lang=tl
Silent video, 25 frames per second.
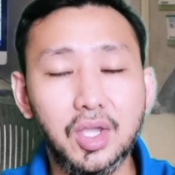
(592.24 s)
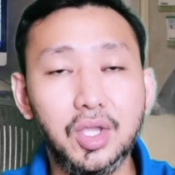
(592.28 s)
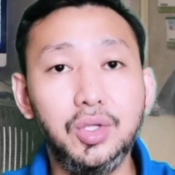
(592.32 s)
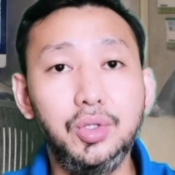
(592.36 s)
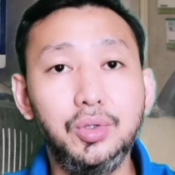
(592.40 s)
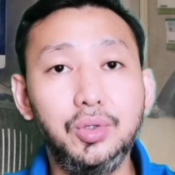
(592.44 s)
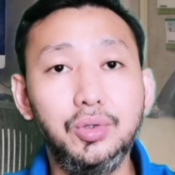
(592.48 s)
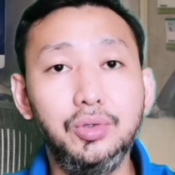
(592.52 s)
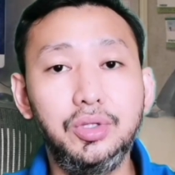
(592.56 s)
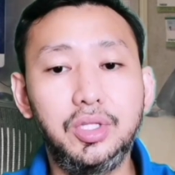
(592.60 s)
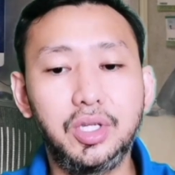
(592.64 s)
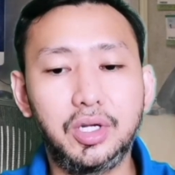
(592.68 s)

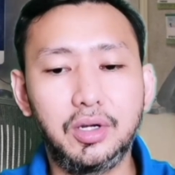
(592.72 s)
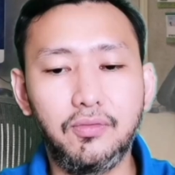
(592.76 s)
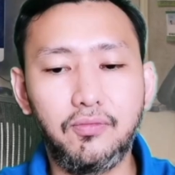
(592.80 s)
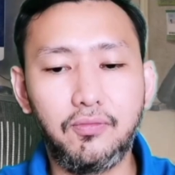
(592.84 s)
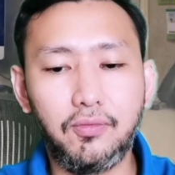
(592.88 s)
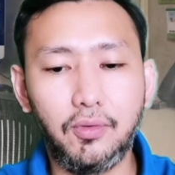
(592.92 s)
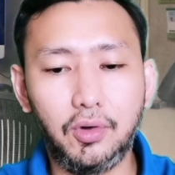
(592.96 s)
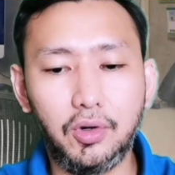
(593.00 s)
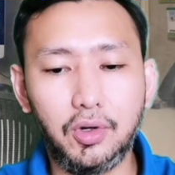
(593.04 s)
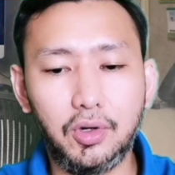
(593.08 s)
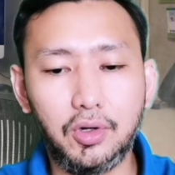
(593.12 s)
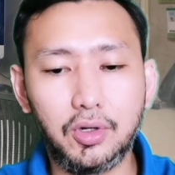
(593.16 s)
You
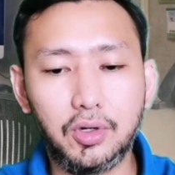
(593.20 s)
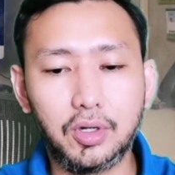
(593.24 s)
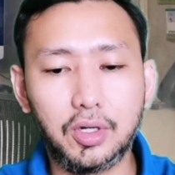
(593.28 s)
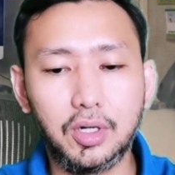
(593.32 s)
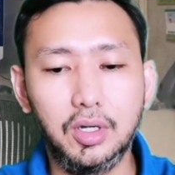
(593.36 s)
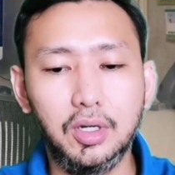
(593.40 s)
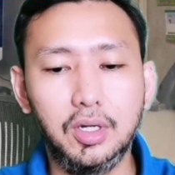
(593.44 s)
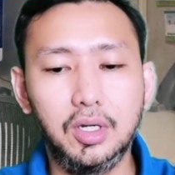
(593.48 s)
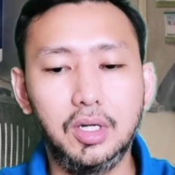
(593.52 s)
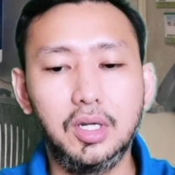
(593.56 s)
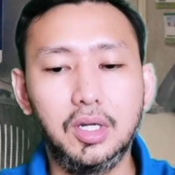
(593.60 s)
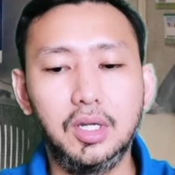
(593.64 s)
therefore,
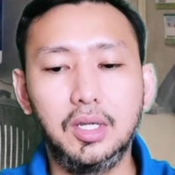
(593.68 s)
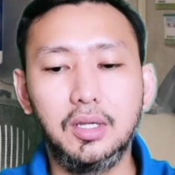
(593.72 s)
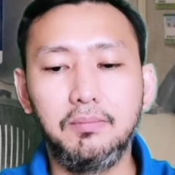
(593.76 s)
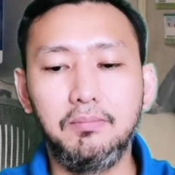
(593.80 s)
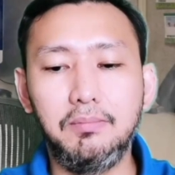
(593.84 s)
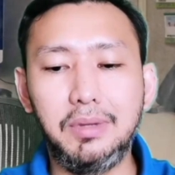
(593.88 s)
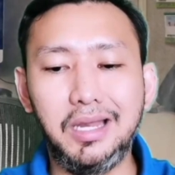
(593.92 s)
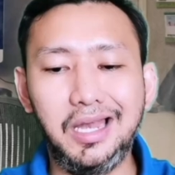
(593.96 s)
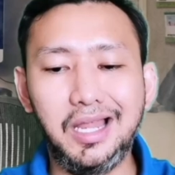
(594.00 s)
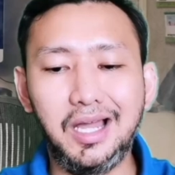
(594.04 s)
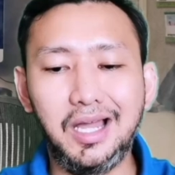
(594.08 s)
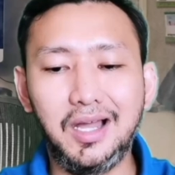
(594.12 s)

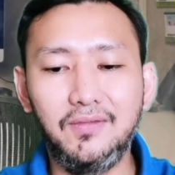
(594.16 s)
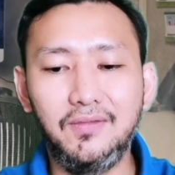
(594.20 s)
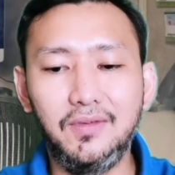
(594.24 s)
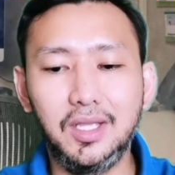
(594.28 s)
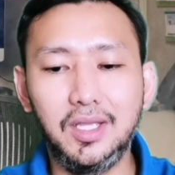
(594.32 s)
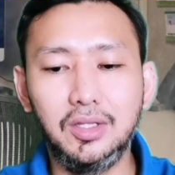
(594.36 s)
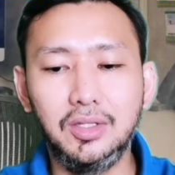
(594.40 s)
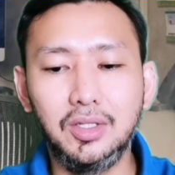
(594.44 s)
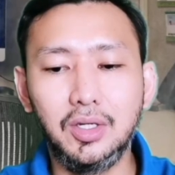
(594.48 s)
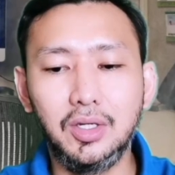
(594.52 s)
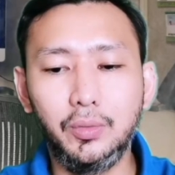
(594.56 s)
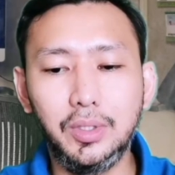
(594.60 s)

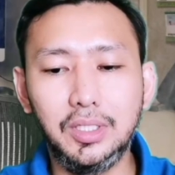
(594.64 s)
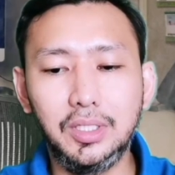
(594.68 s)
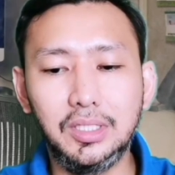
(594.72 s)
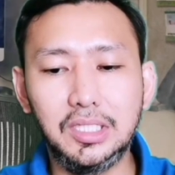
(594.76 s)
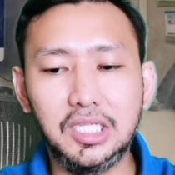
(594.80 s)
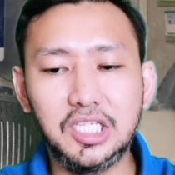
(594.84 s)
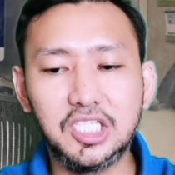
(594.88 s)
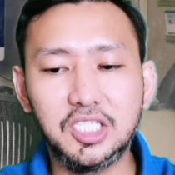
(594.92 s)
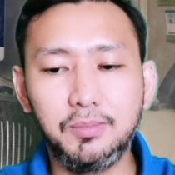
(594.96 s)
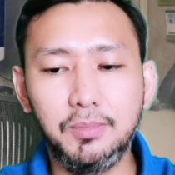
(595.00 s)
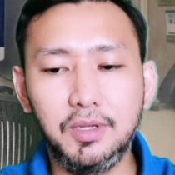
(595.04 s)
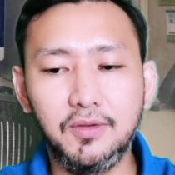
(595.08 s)
beloved, knowing
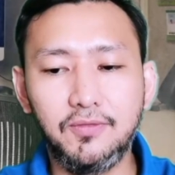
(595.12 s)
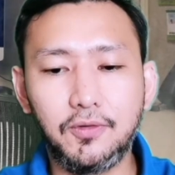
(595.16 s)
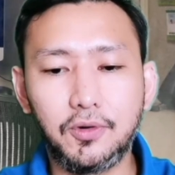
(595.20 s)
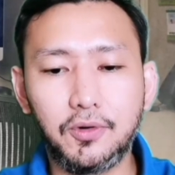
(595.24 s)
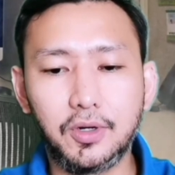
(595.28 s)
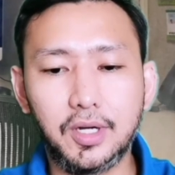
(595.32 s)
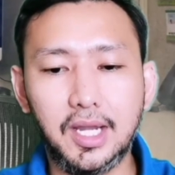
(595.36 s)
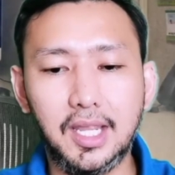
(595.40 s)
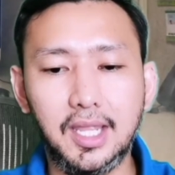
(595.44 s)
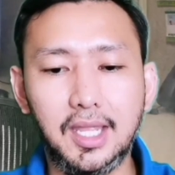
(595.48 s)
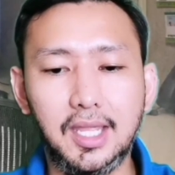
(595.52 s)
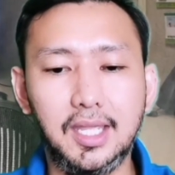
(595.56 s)
this
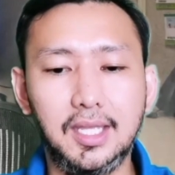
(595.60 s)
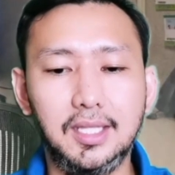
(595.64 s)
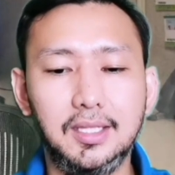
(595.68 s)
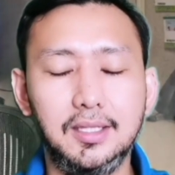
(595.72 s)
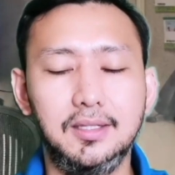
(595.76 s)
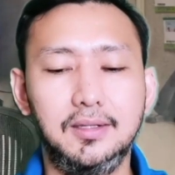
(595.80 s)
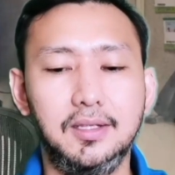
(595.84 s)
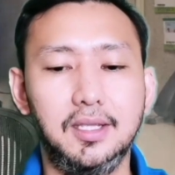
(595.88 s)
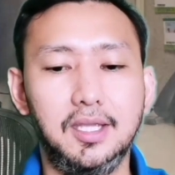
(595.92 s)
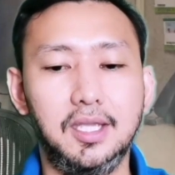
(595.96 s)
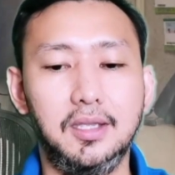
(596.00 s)
beforehand,